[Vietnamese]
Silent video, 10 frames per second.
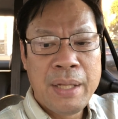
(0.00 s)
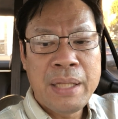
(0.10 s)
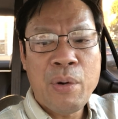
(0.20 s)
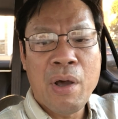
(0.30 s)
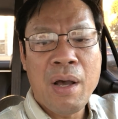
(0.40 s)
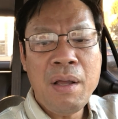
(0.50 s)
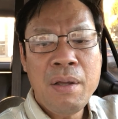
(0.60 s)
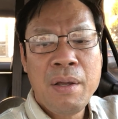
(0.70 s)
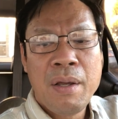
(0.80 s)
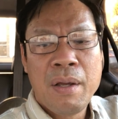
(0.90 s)
Theo đó,
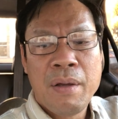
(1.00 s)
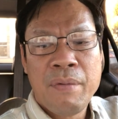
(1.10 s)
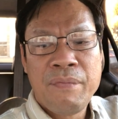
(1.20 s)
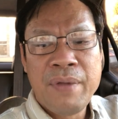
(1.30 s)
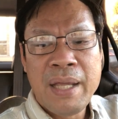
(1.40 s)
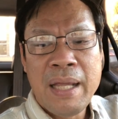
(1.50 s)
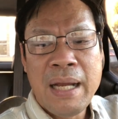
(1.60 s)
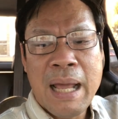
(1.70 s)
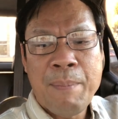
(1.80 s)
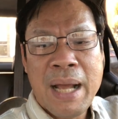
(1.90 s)
vì
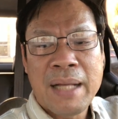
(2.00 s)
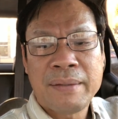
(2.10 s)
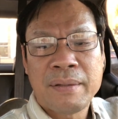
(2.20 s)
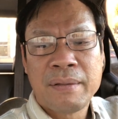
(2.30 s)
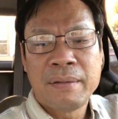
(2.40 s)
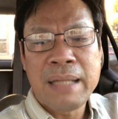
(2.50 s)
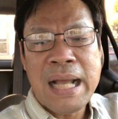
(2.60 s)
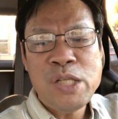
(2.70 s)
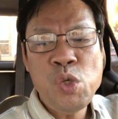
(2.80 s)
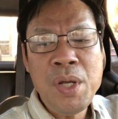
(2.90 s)
là màn
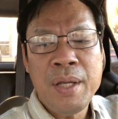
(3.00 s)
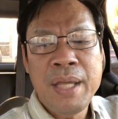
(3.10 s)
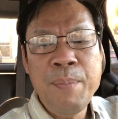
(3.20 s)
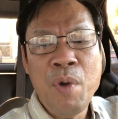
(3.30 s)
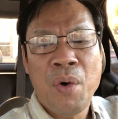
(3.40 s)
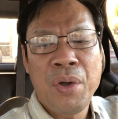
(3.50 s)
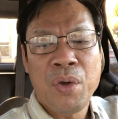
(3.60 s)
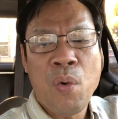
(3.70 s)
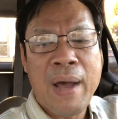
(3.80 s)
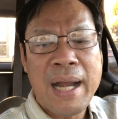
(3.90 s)
tái xuất hiếm hôi
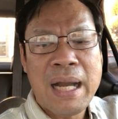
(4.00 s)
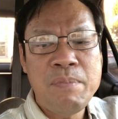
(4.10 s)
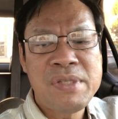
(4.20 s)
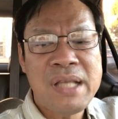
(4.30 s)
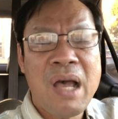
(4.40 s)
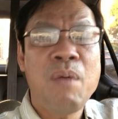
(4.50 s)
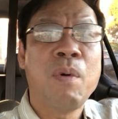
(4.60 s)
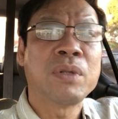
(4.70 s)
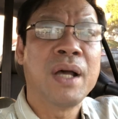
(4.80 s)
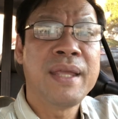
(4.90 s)
của Hoài Lâm sau
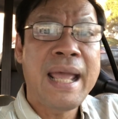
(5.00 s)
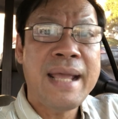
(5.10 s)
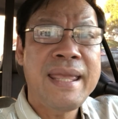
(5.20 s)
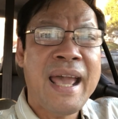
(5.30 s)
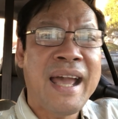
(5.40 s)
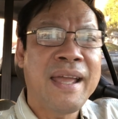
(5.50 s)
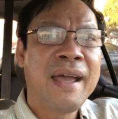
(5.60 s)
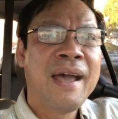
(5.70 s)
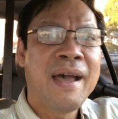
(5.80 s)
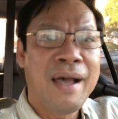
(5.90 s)
một thời gian dài
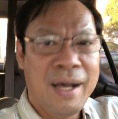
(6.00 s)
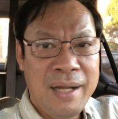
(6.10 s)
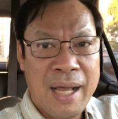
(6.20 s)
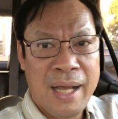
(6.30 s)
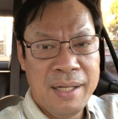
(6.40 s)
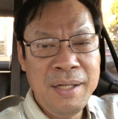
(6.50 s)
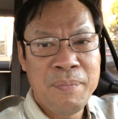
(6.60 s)
ở ẩn.